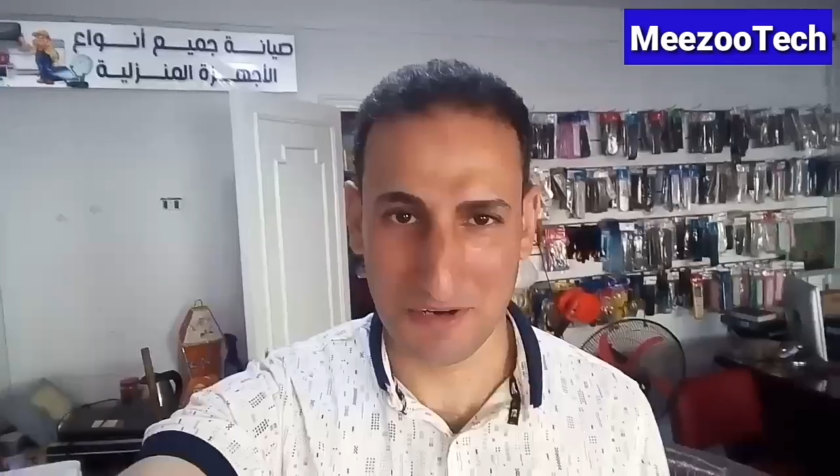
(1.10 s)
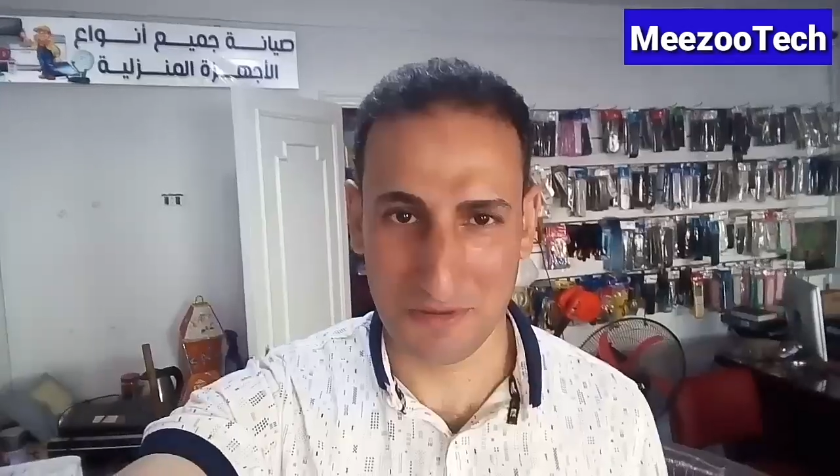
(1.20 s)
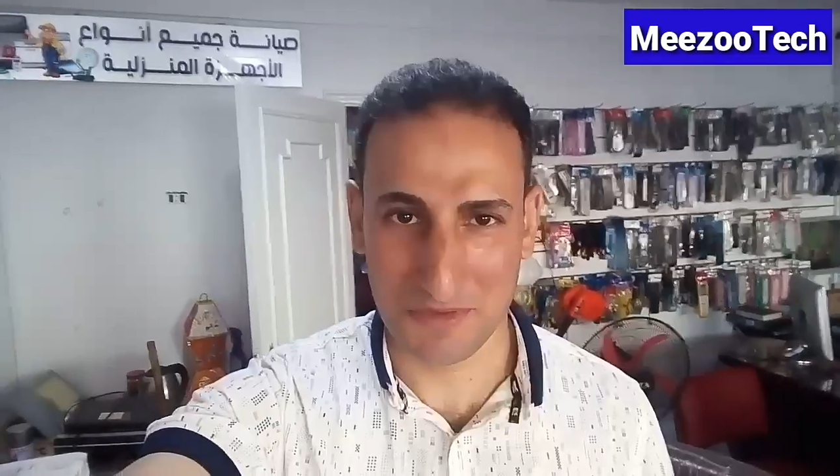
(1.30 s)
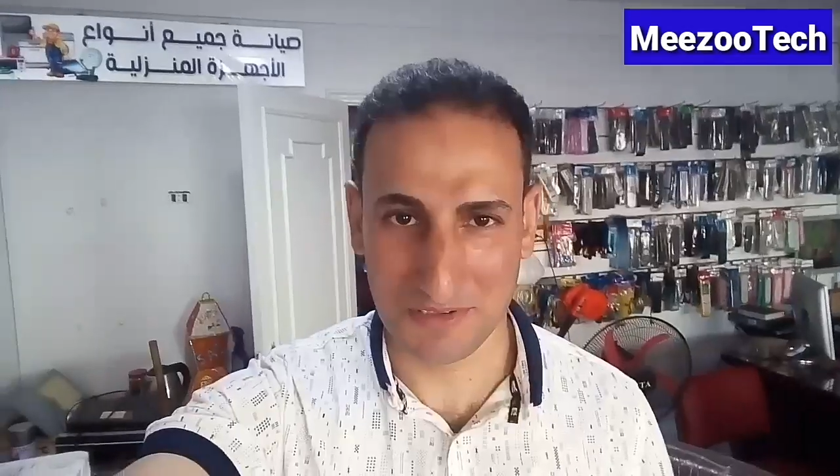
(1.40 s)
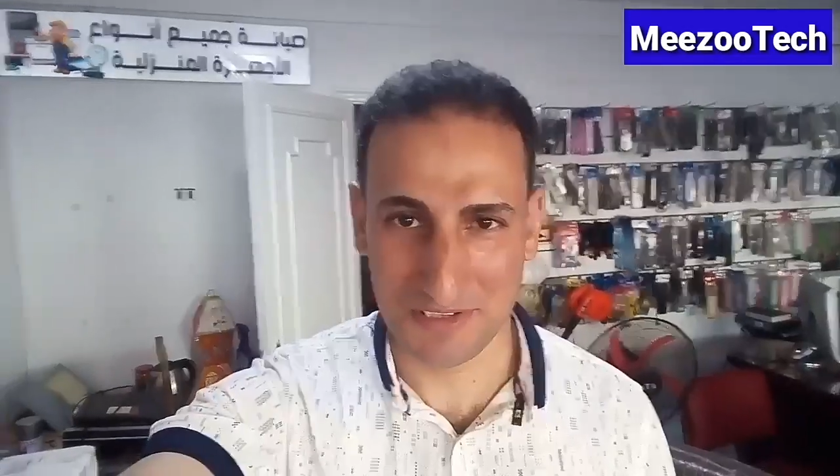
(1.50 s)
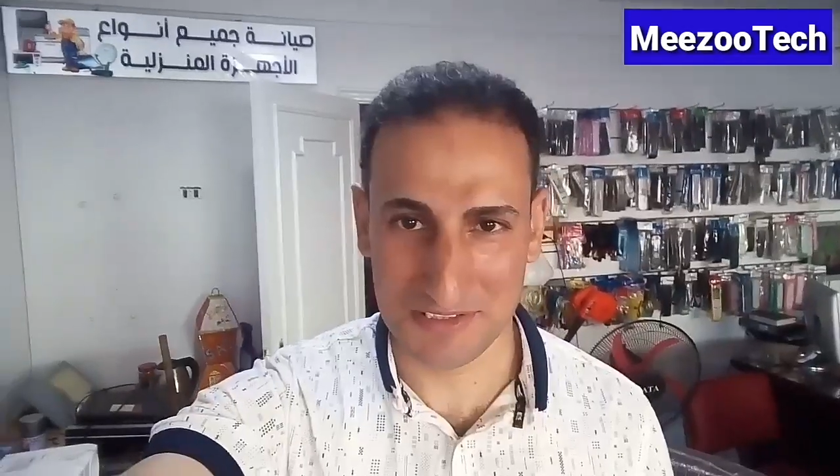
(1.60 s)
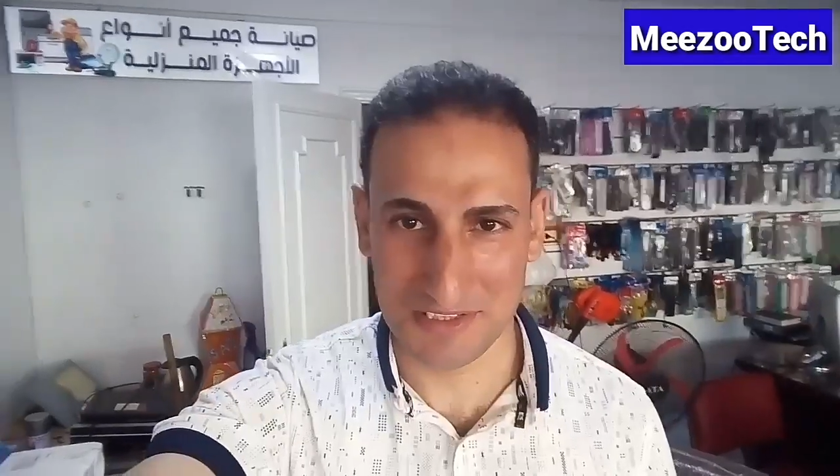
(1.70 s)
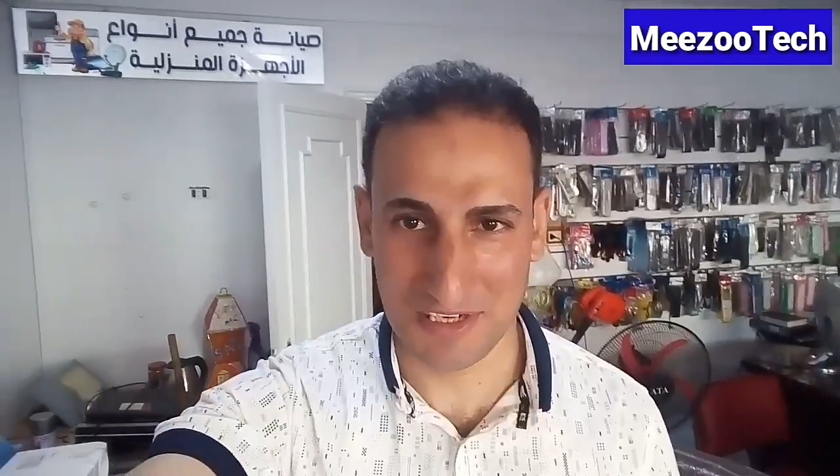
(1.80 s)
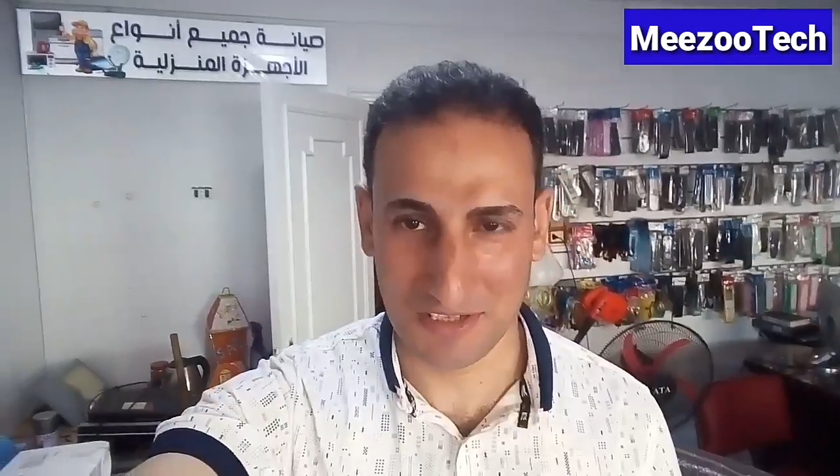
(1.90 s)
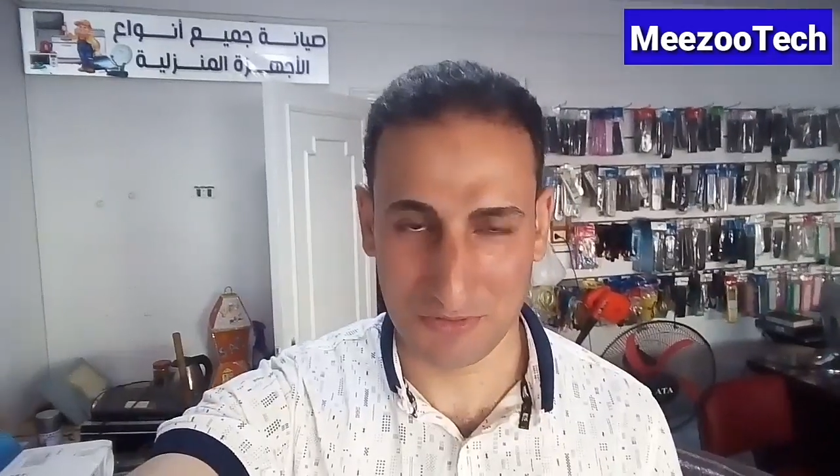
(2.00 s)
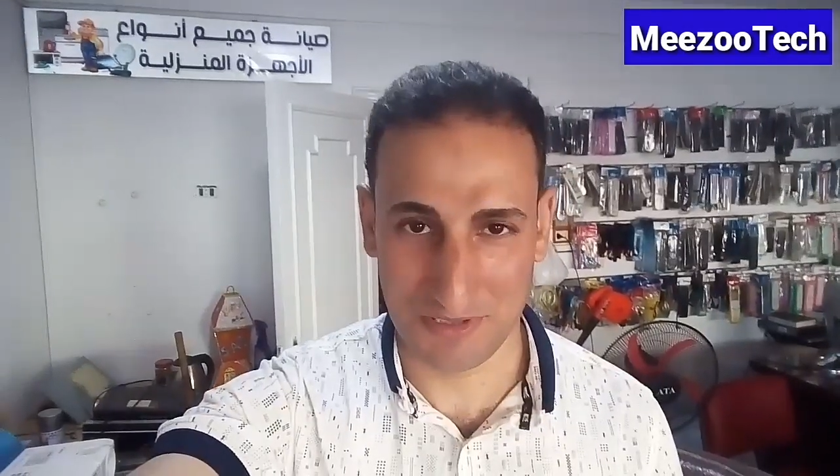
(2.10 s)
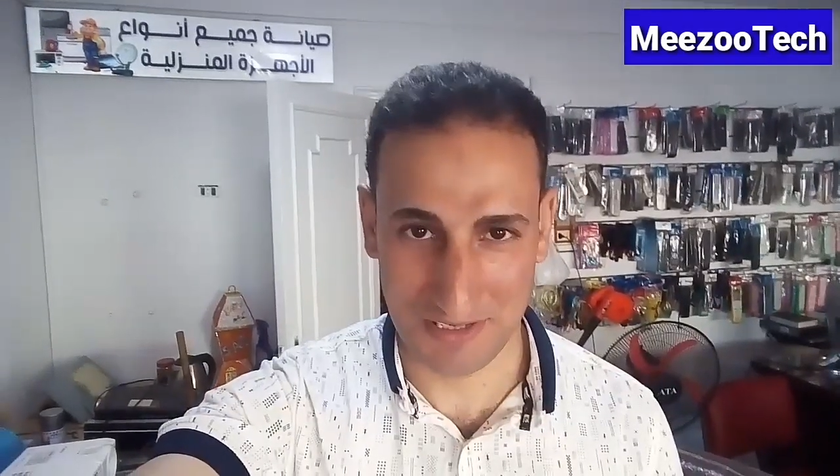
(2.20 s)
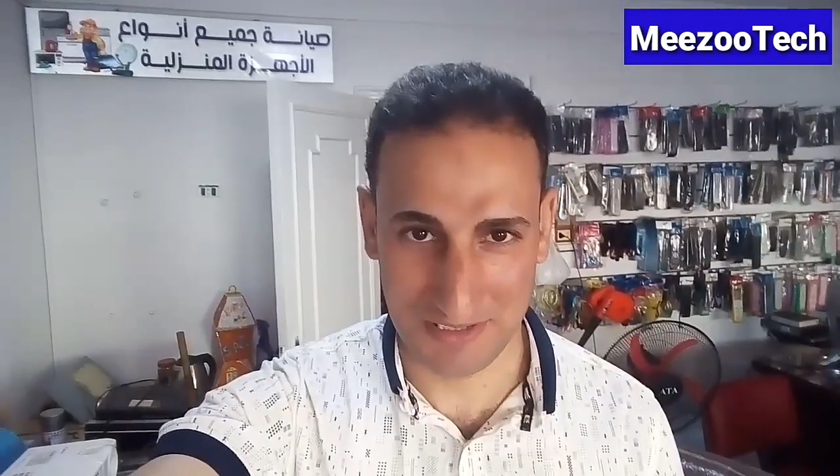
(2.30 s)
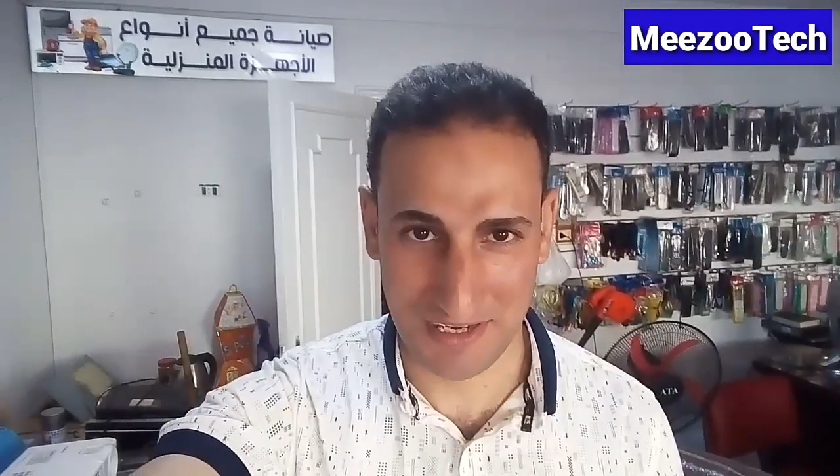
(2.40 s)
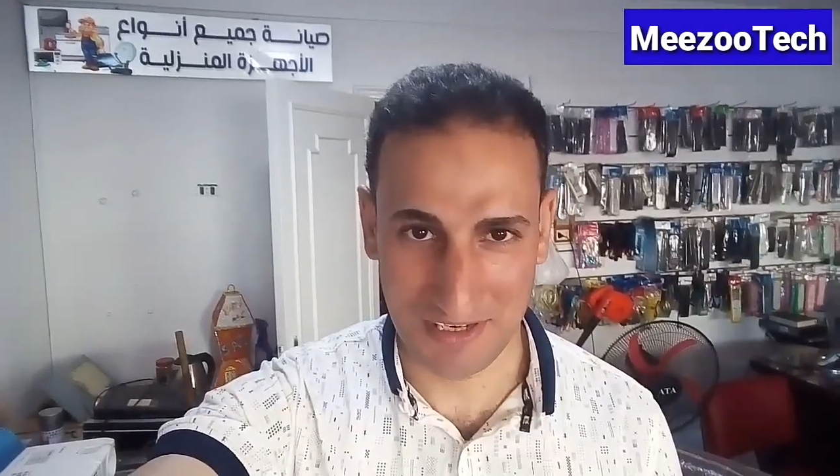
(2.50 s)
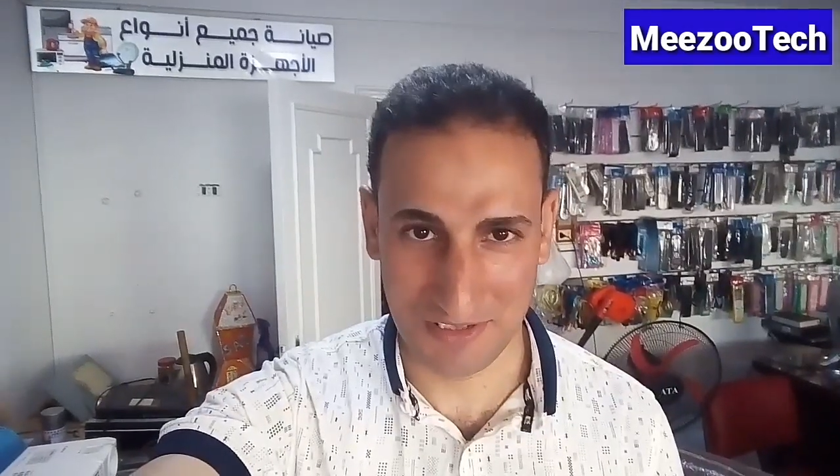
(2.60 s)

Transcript: عليكم ورحمة الله وبركاته